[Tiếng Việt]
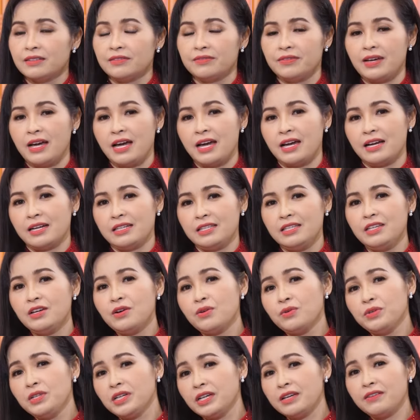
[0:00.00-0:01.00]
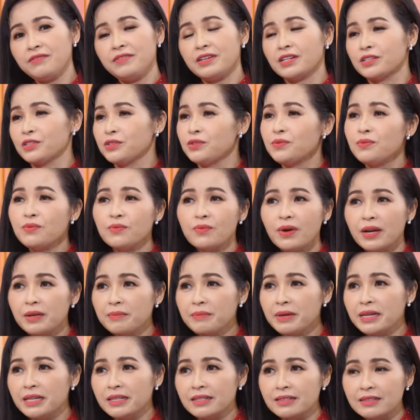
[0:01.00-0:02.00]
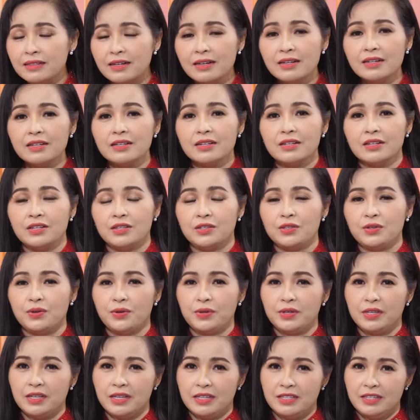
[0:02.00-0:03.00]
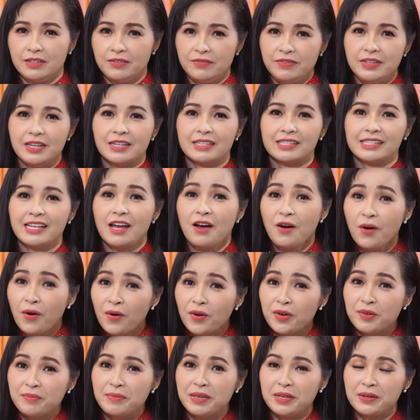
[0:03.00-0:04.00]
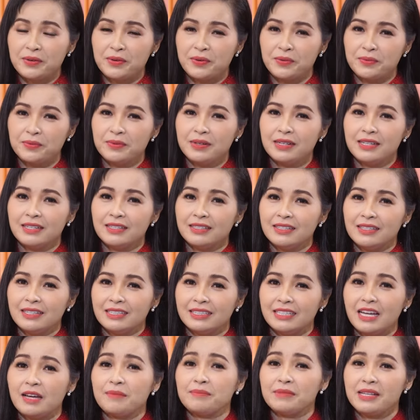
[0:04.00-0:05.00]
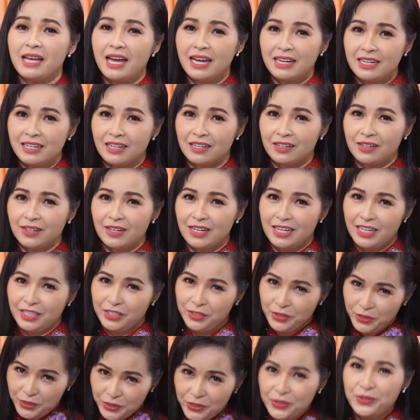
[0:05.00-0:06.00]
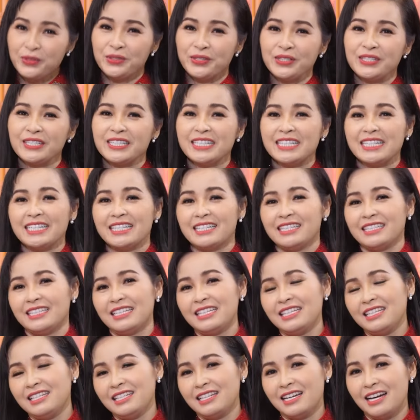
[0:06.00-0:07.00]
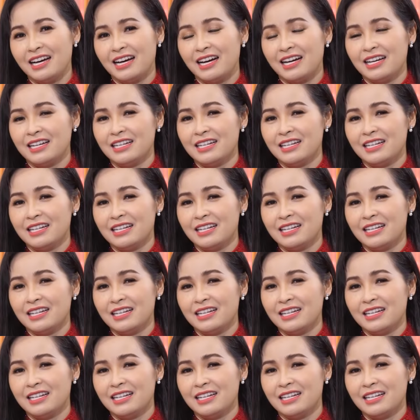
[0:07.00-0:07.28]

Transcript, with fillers: và nhiều những cái việc xung quanh mình nữa rồi à, những việc xã hội mình cũng à, tham gia được gọi là chút chút thì